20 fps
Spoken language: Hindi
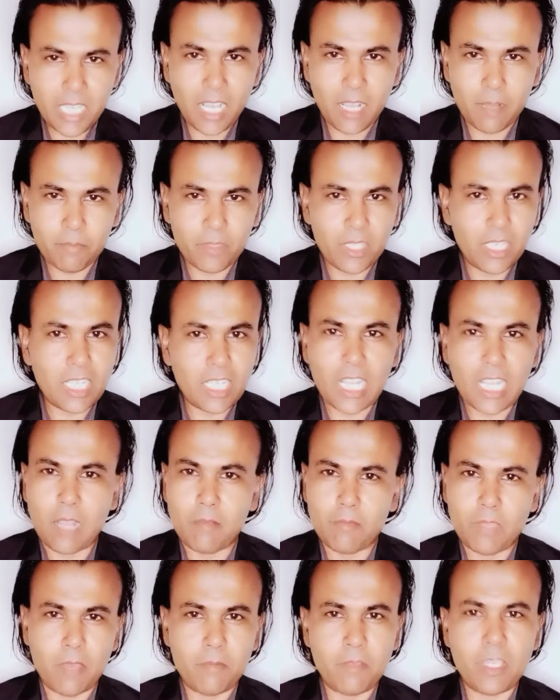आपके लिए
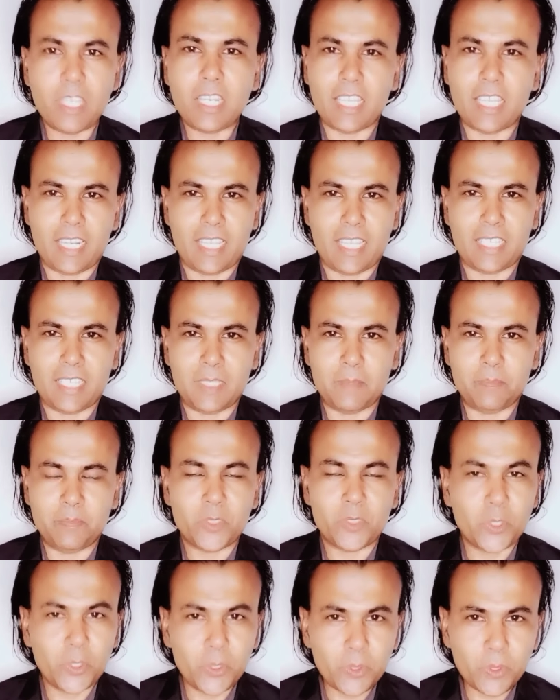कामयाबियाँ नहीं रहेंगी
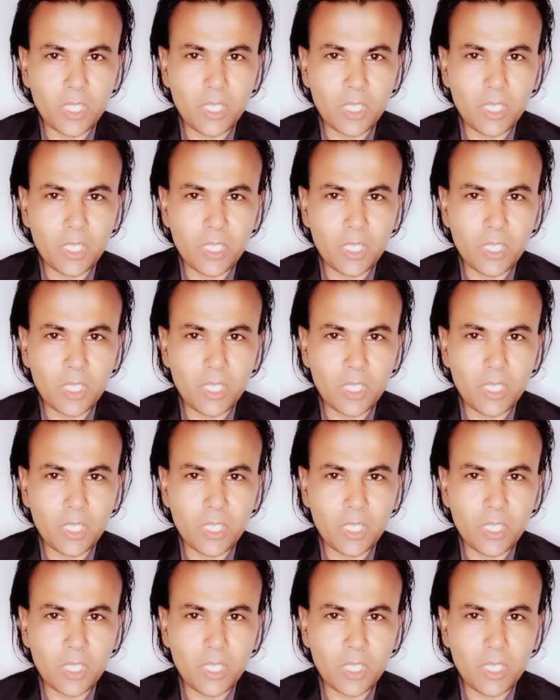क्यों